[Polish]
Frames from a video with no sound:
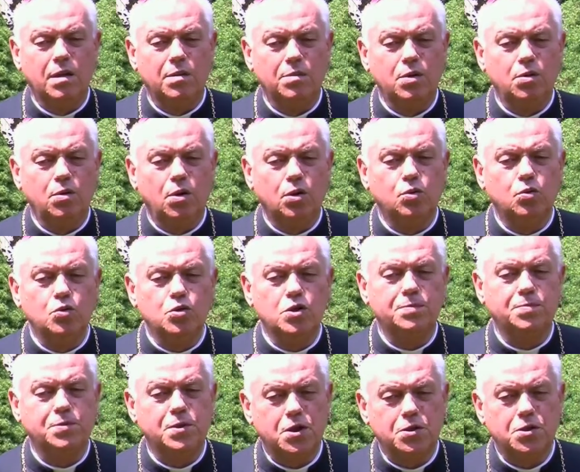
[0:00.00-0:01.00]
było
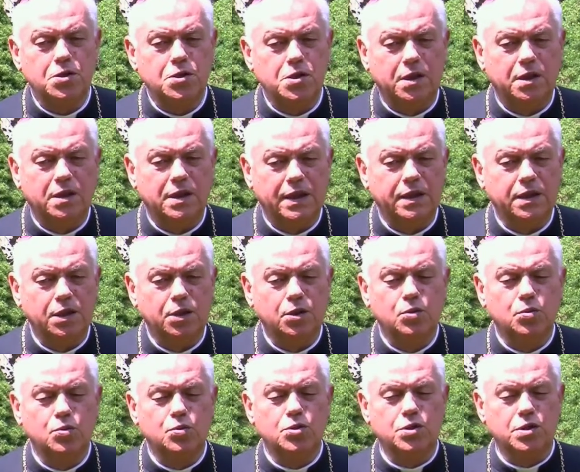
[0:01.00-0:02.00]
duże przeżycie dla tych,
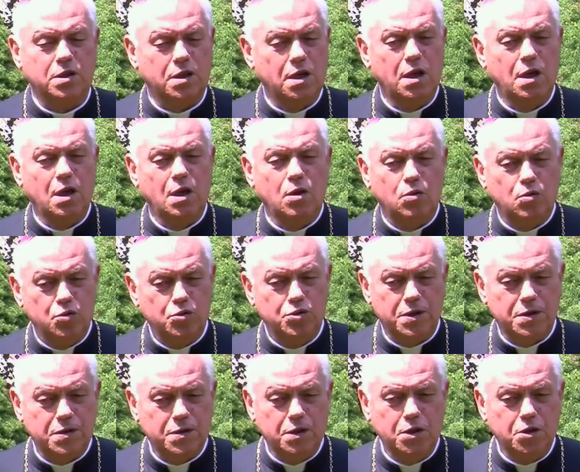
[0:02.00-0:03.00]
którzy
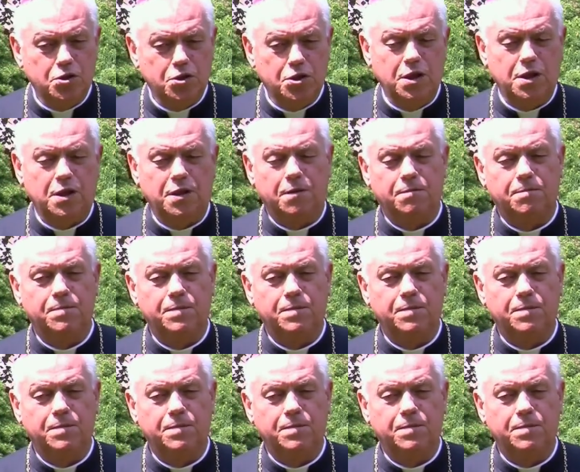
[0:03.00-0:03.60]
uczestniczyli.